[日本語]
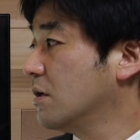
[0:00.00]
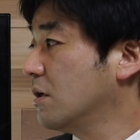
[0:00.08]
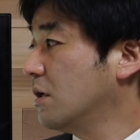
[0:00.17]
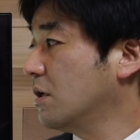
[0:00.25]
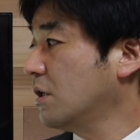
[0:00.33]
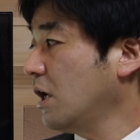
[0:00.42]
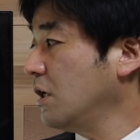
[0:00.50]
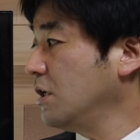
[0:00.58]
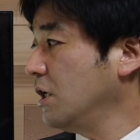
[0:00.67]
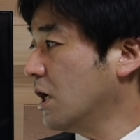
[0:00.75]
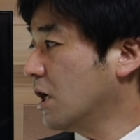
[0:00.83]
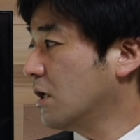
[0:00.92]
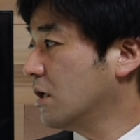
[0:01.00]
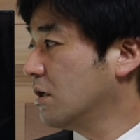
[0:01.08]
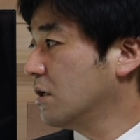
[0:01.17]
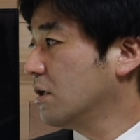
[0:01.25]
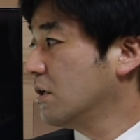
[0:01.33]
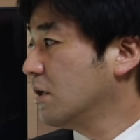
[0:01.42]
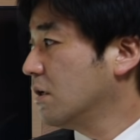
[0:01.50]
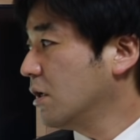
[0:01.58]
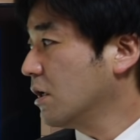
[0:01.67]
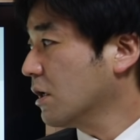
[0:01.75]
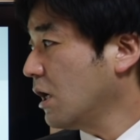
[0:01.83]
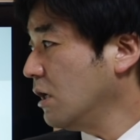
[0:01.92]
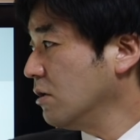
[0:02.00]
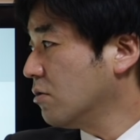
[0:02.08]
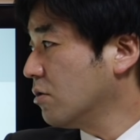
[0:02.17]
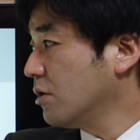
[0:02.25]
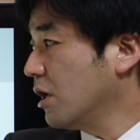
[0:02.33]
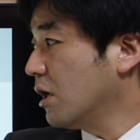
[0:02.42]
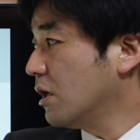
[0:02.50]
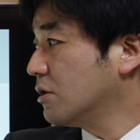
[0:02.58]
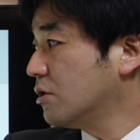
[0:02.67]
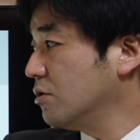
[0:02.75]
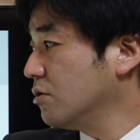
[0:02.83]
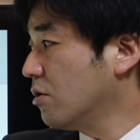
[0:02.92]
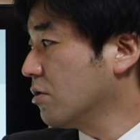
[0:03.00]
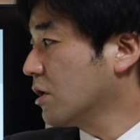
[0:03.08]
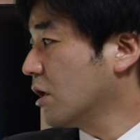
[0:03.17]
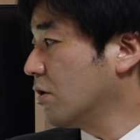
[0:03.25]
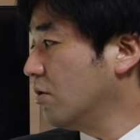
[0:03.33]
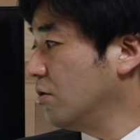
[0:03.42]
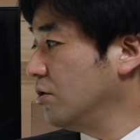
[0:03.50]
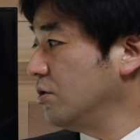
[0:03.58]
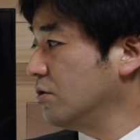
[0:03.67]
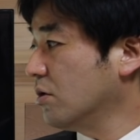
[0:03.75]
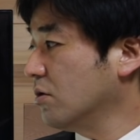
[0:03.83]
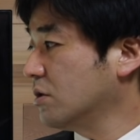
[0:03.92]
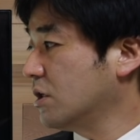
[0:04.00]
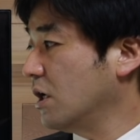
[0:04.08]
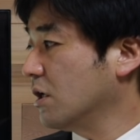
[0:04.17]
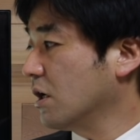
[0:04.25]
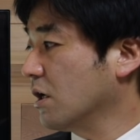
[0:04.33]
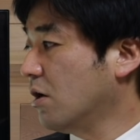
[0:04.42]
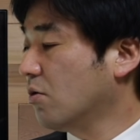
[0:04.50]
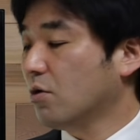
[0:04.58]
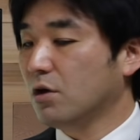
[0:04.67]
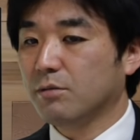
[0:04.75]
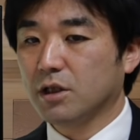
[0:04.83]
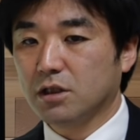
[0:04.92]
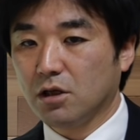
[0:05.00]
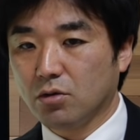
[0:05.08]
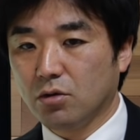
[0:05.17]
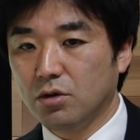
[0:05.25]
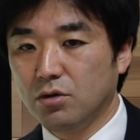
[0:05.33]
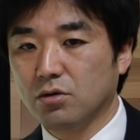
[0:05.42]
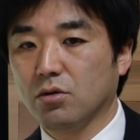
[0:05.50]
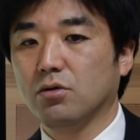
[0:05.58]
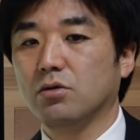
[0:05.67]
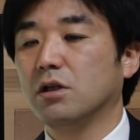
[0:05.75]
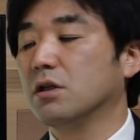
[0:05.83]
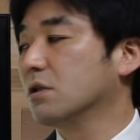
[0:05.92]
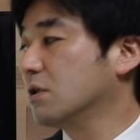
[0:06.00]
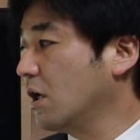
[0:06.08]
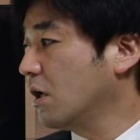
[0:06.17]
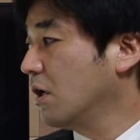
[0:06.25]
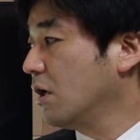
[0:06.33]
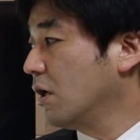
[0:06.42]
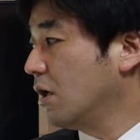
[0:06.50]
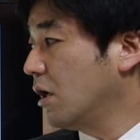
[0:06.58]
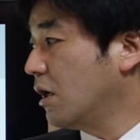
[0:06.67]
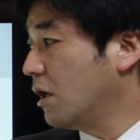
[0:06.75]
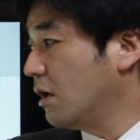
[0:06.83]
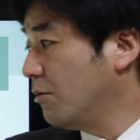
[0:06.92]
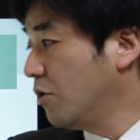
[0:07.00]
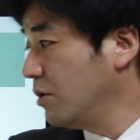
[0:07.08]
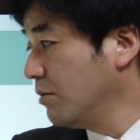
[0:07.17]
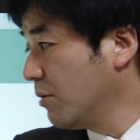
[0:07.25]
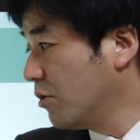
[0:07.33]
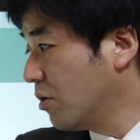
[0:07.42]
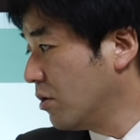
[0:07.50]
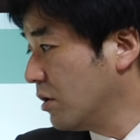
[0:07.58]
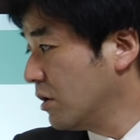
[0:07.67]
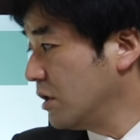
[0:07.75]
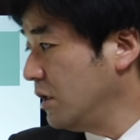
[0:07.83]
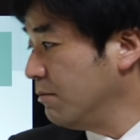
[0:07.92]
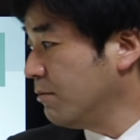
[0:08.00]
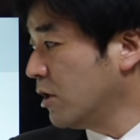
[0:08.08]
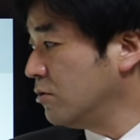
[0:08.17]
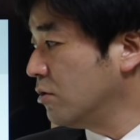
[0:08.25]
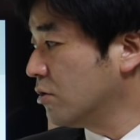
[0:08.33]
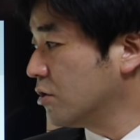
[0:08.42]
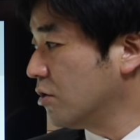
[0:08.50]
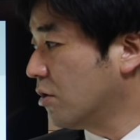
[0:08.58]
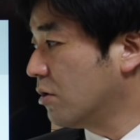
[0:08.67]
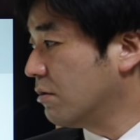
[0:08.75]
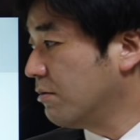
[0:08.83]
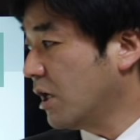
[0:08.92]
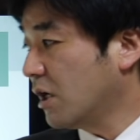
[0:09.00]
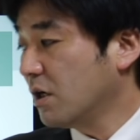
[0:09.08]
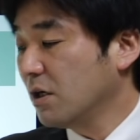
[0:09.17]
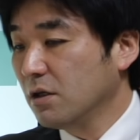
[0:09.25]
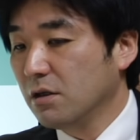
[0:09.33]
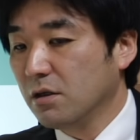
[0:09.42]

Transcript: えー、第2波。えー、韓国や中国からの入国制限が起こりましたということでですね、えー、もう今もインバウンド需要、まあ、